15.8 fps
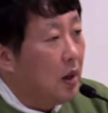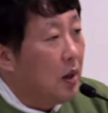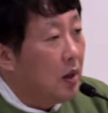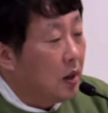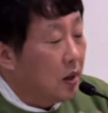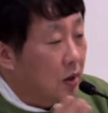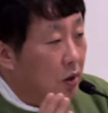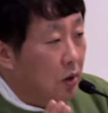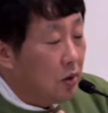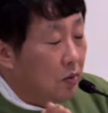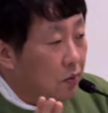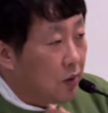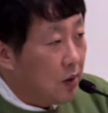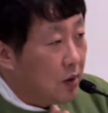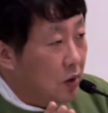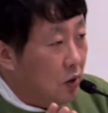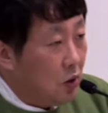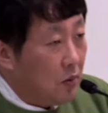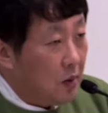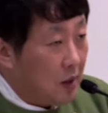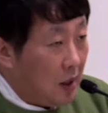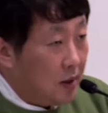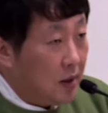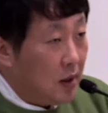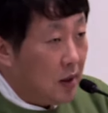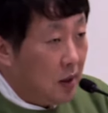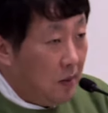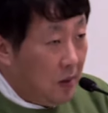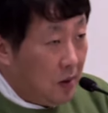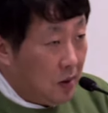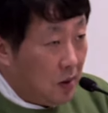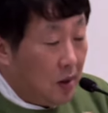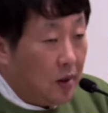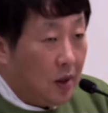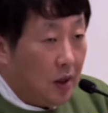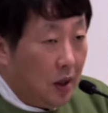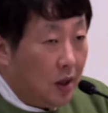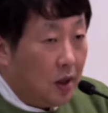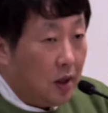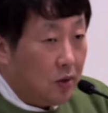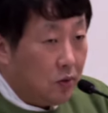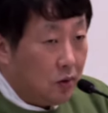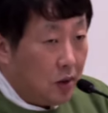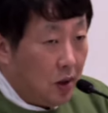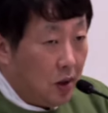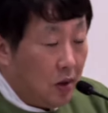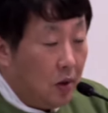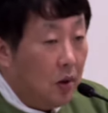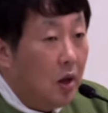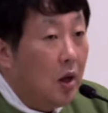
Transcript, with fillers: 그런 프레시디움은 단장님이 저한테 얘기를 해주세요.